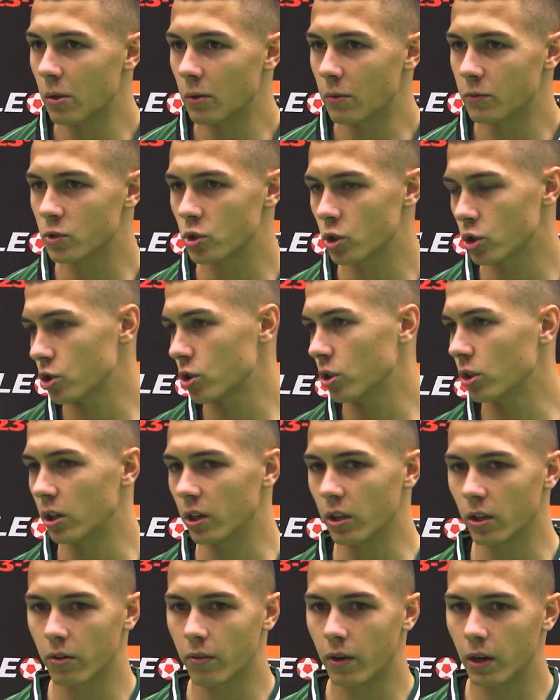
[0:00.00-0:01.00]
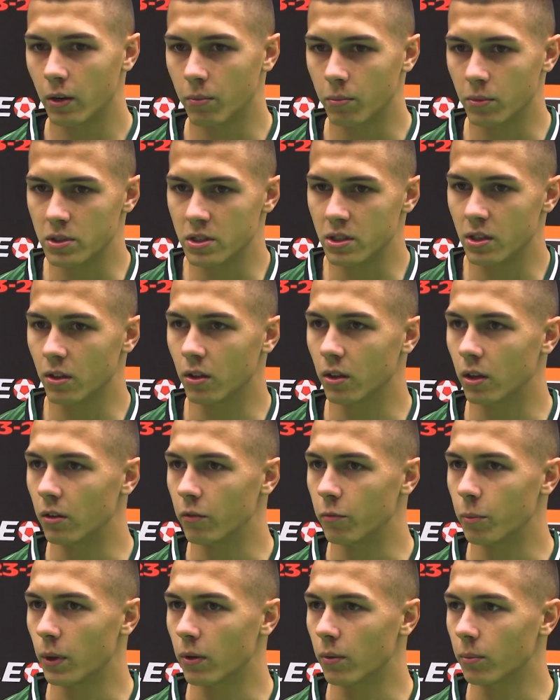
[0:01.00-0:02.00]
все, что тренировали, мы сделали
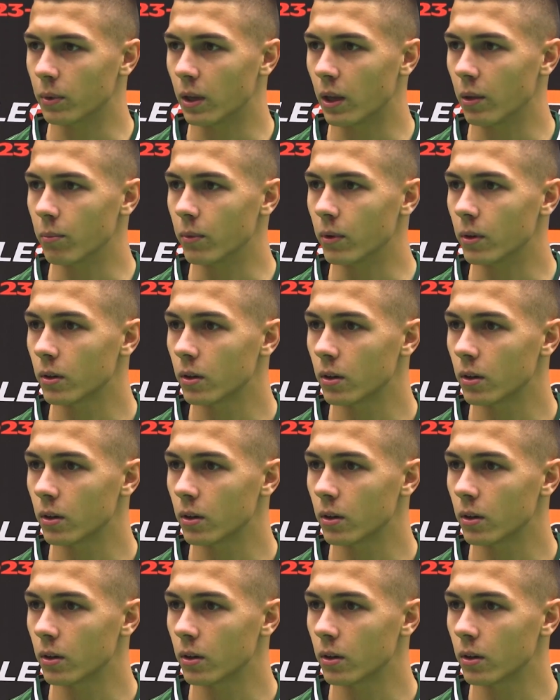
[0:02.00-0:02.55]
в первом тайме.